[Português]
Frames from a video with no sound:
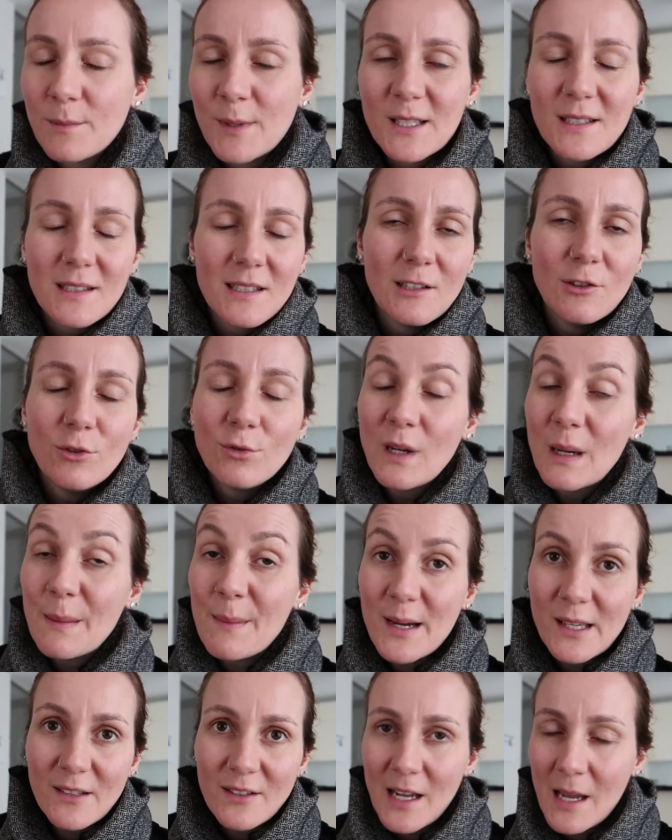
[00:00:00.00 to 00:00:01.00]
mas que você nunca
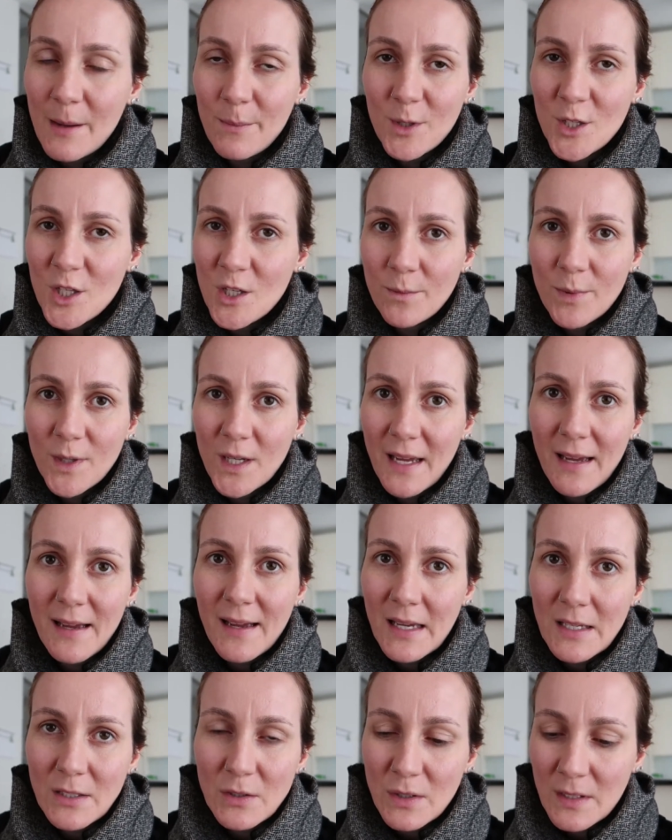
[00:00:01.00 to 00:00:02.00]
mais vai repetir, porque é
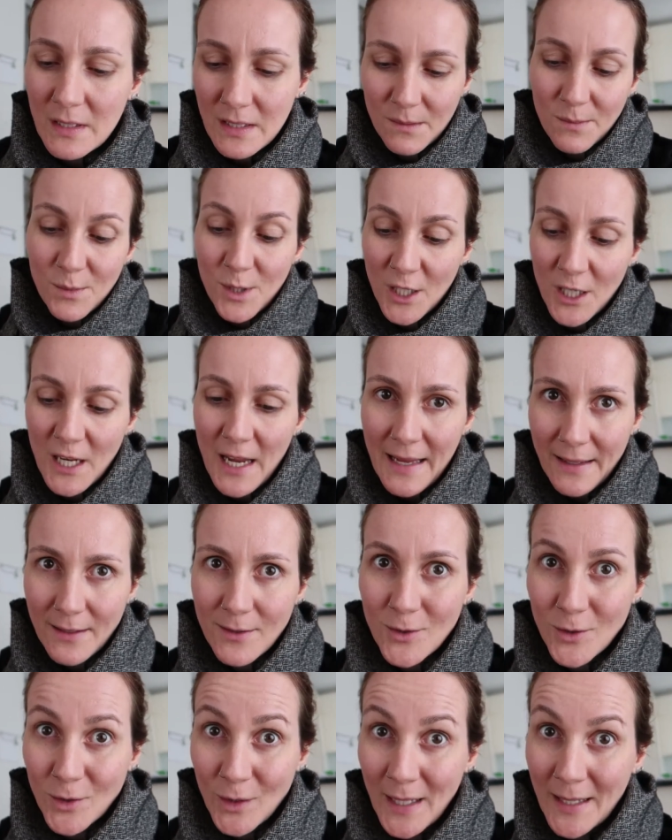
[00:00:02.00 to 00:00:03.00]
resto em cima de
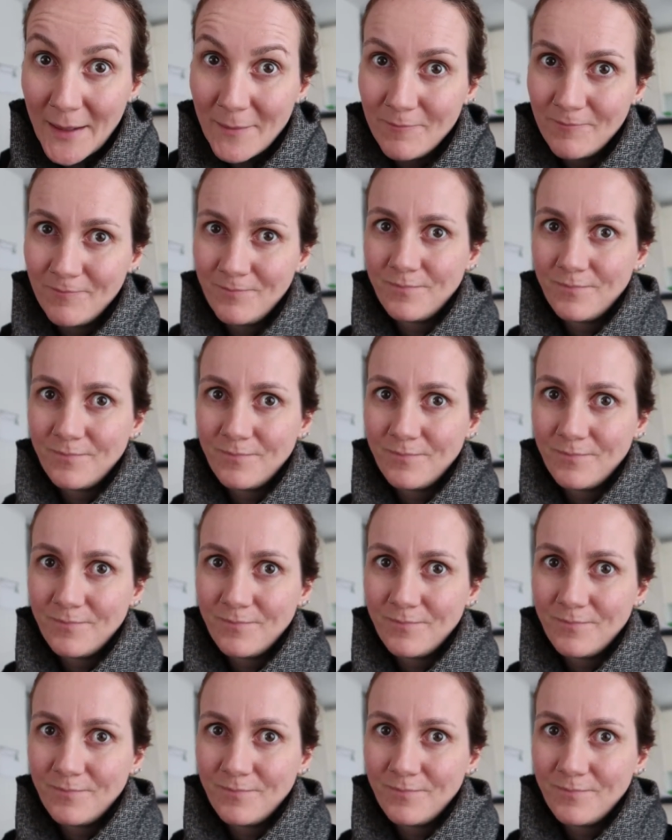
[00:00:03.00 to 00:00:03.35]
resto, né?